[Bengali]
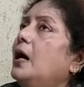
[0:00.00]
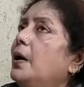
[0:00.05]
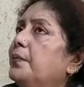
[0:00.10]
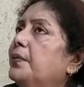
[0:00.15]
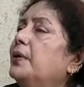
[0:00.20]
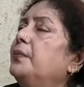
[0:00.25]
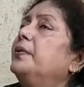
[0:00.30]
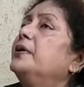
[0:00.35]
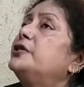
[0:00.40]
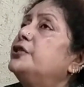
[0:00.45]

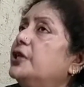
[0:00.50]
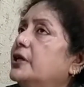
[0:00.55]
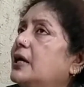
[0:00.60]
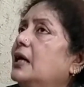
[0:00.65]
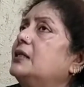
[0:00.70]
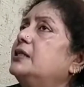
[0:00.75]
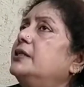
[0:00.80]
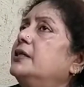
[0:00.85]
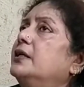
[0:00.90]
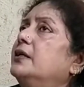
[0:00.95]
আমরা বেশি
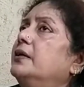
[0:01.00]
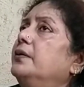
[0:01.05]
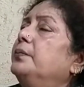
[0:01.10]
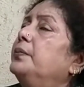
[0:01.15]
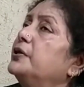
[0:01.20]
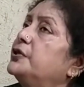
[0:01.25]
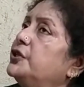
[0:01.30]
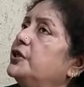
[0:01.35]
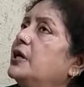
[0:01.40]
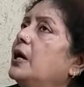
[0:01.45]
কাছে
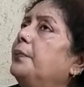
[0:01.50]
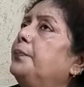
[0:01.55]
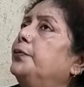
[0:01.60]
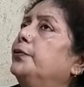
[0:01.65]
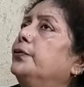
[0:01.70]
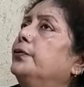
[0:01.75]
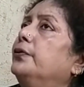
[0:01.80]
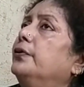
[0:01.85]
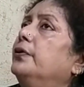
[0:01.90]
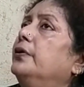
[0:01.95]
বেশি
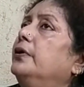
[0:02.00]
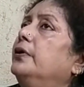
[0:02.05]
আপন